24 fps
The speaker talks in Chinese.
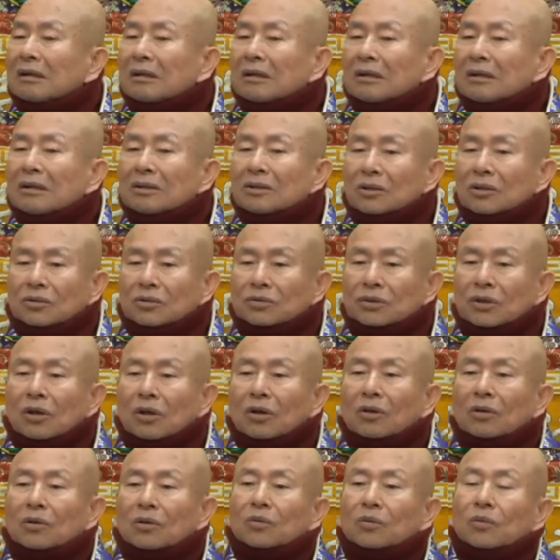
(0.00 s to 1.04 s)
有时
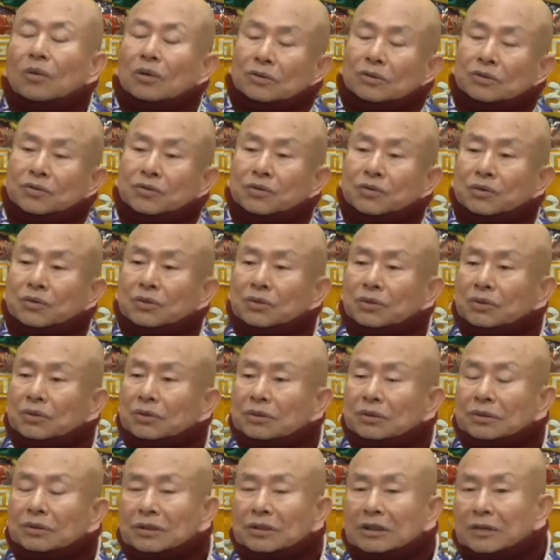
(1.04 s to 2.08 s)
候我
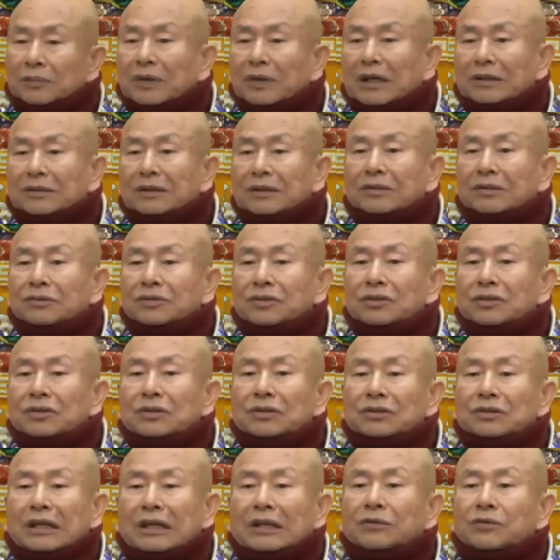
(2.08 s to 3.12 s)
去礼拜天去
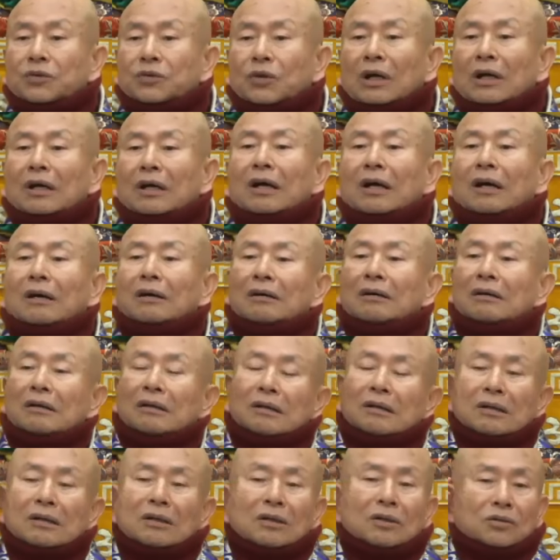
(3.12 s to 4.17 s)
山庄啊，
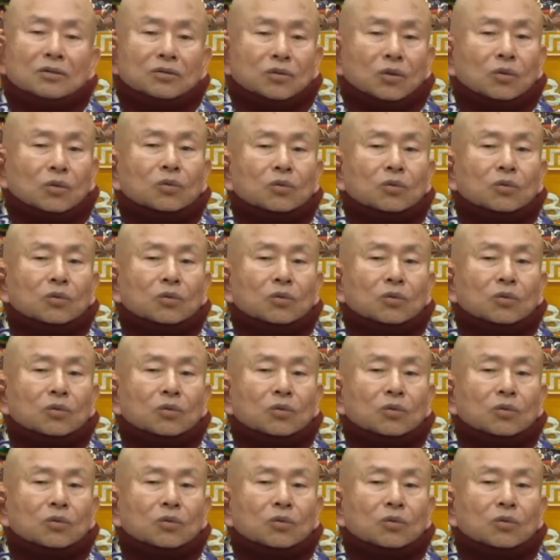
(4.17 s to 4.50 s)
做护